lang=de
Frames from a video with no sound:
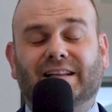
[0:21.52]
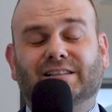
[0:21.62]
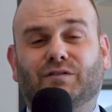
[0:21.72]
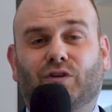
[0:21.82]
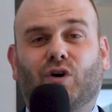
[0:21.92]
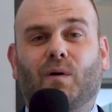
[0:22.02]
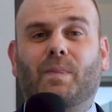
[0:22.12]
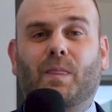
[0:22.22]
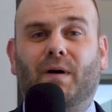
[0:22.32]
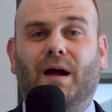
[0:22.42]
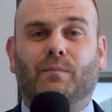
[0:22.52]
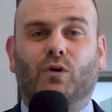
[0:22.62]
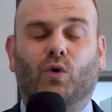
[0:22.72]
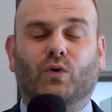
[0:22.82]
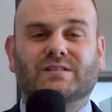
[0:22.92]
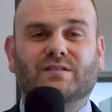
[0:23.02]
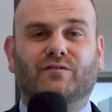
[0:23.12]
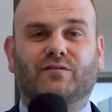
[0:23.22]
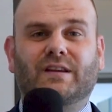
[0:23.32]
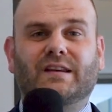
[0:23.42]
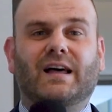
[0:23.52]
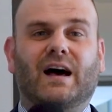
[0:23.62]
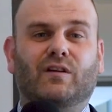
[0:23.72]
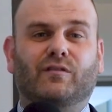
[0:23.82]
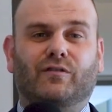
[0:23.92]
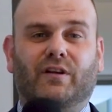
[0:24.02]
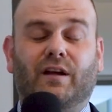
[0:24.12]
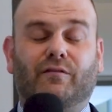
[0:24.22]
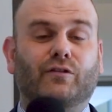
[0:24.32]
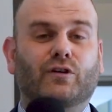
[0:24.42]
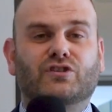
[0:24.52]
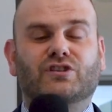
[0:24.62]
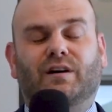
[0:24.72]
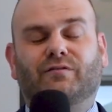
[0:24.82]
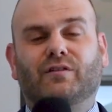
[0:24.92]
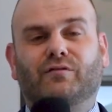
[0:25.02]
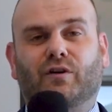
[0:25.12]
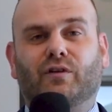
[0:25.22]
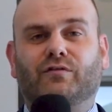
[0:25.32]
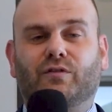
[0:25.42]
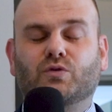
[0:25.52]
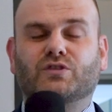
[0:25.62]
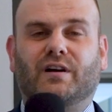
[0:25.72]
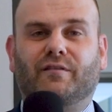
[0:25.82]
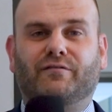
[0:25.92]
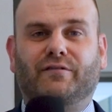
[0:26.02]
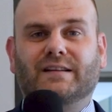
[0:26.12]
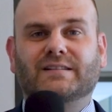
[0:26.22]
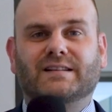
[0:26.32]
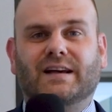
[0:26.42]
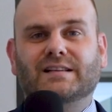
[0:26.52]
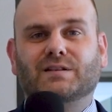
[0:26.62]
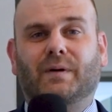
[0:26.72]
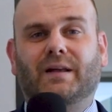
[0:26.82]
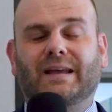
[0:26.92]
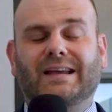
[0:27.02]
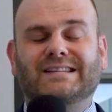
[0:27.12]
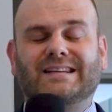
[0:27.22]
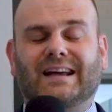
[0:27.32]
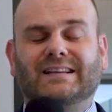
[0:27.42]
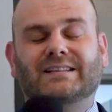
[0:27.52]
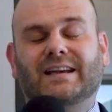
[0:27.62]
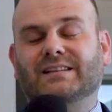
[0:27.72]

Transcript: Herzlich willkommen beim großen Finale von der vierten Staffel von Future Fundstars, bei der ich ganz